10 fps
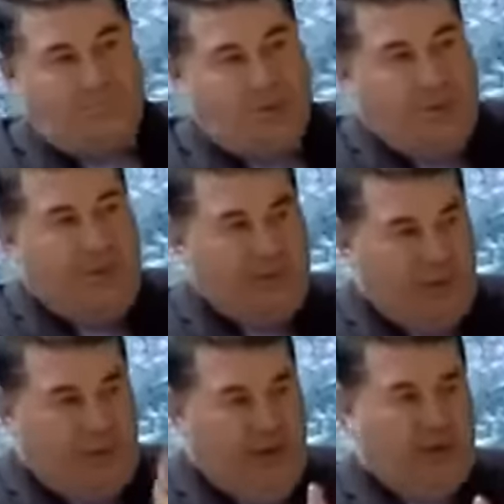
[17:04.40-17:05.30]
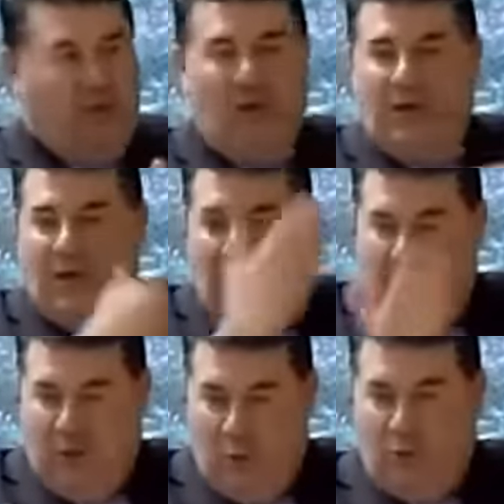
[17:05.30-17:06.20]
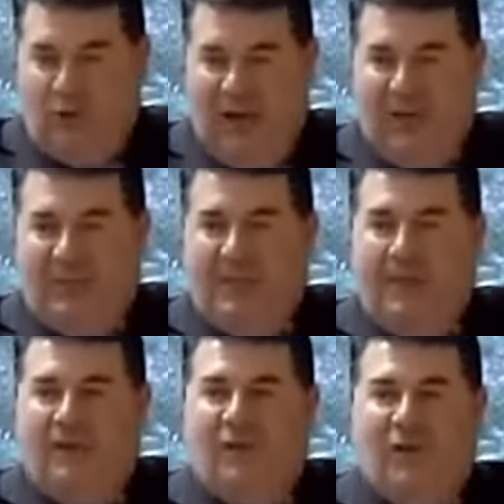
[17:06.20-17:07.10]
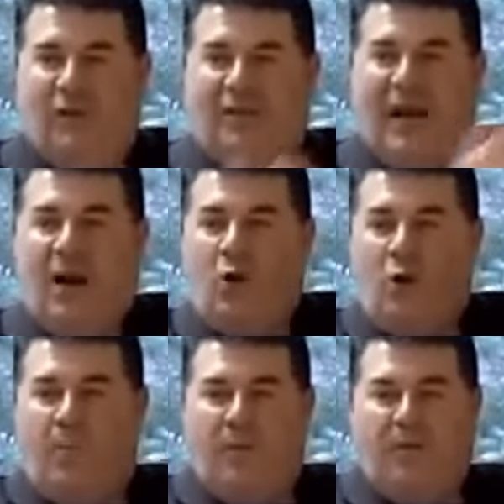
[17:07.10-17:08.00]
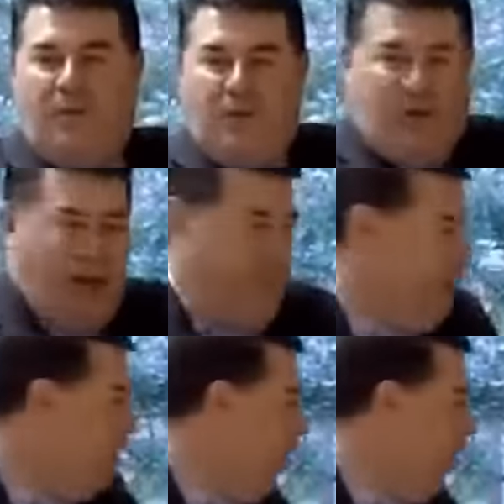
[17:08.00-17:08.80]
lo que hace un rato. Un régimen de planificación central no puede funcionar y